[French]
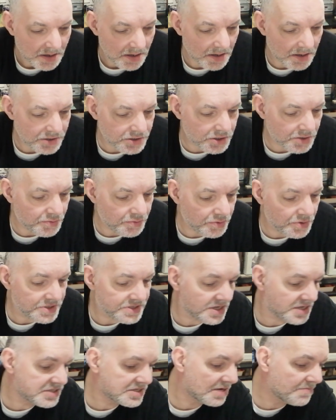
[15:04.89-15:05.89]
Et si vous
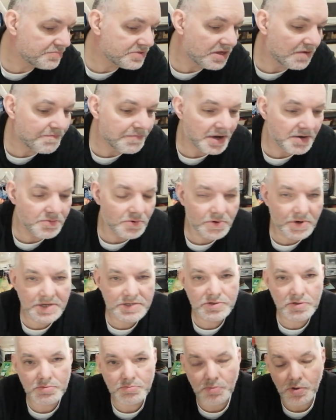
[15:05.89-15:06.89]
n'acceptez acceptez pas mon
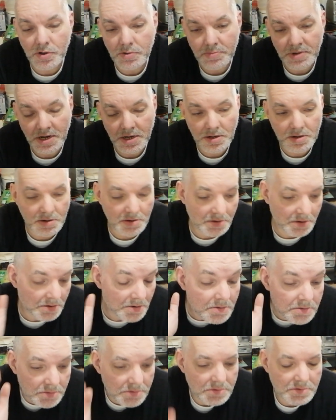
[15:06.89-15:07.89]
raisonnement, bah
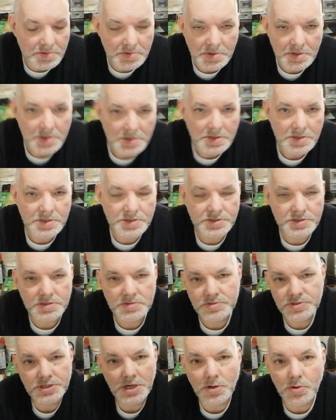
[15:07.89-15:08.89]

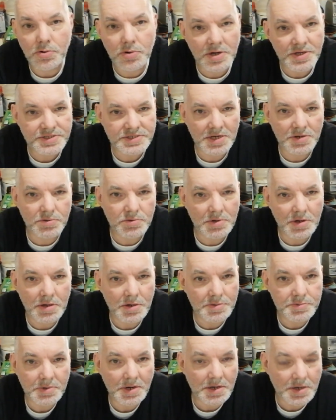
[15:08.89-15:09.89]
ciao, hein, salut, hein,
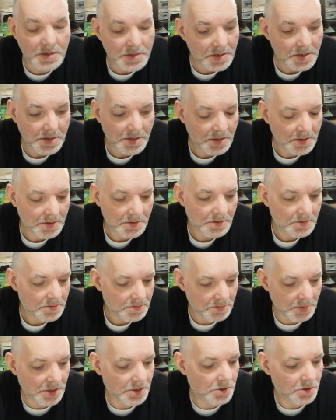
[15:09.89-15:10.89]
au revoir. Hein.
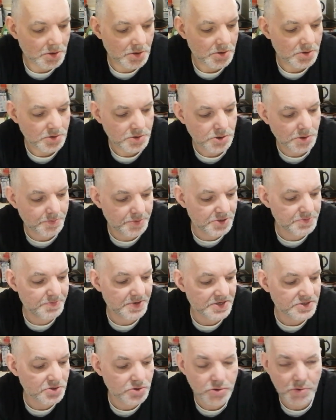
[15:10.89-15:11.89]
Moi, euh, j'empêche
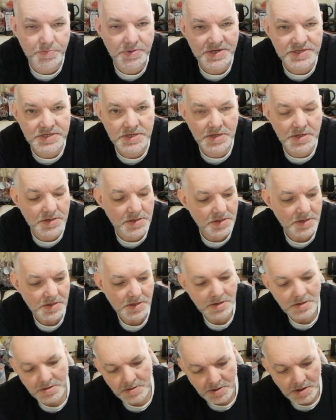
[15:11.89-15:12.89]
personne de partir.
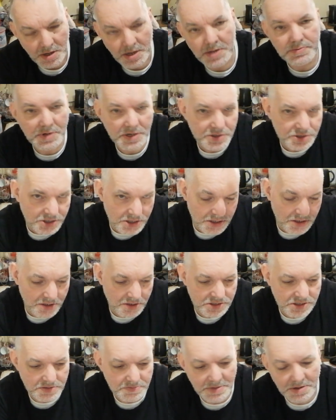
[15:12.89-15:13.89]
Allez voir
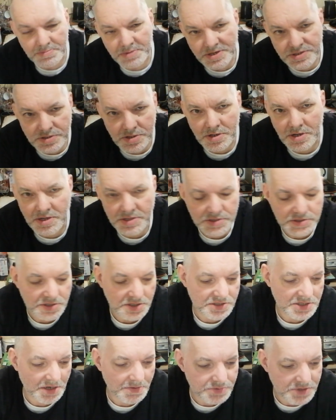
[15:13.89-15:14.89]
chez, chez ma belle-sœur,
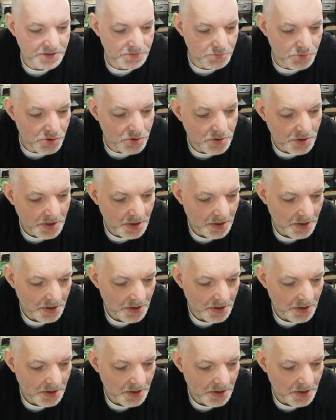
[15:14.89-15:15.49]
ça sera peut-être mieux.